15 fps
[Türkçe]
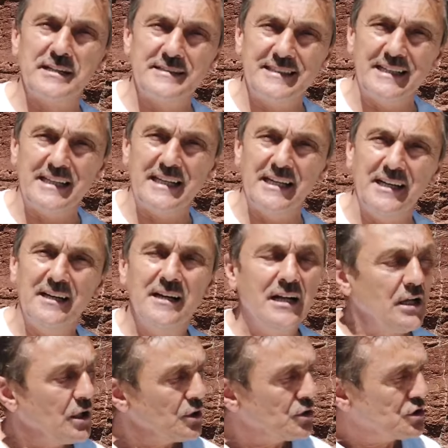girsin ki
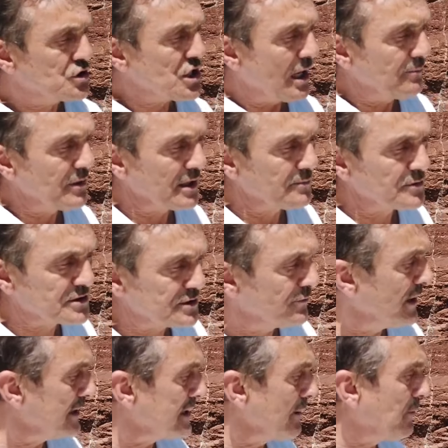
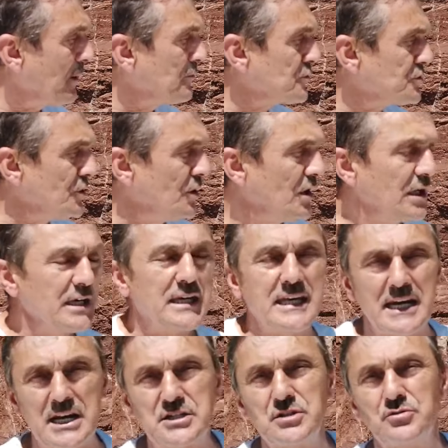camlarımızı ve depomuzu
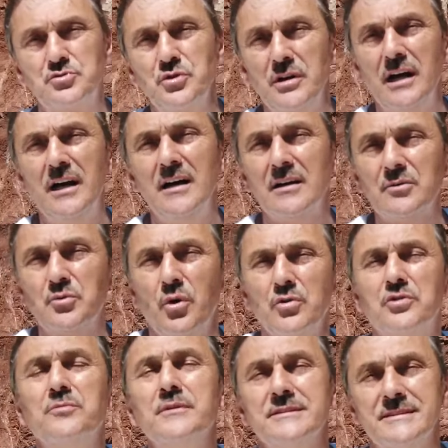kireçli suyla
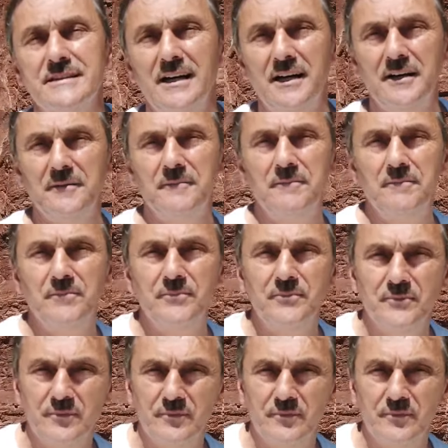doldurması. Tamam.